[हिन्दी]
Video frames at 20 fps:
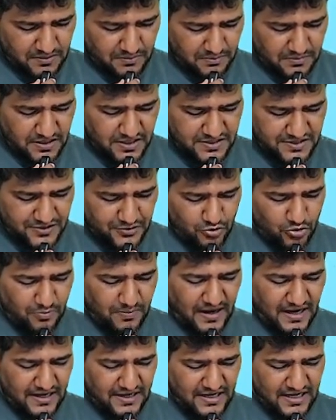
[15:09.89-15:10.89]
प्लस न्यू
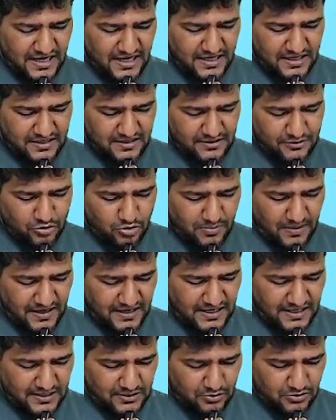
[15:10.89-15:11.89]
बैड डेट न्यू बैड
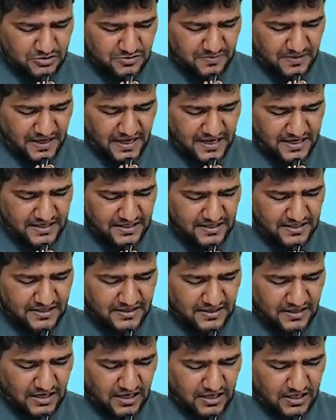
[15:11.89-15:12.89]
डेट तो इसमें है नहीं
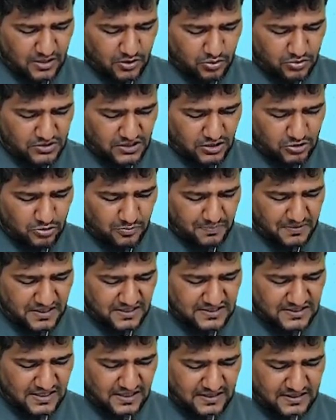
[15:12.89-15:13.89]
अगर होता तो
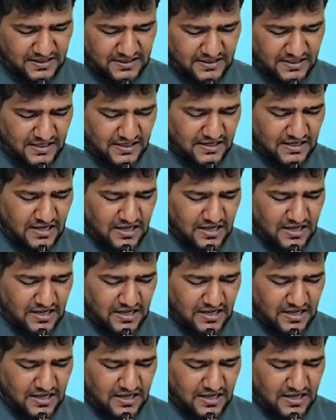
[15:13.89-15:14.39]
प्लस कर देते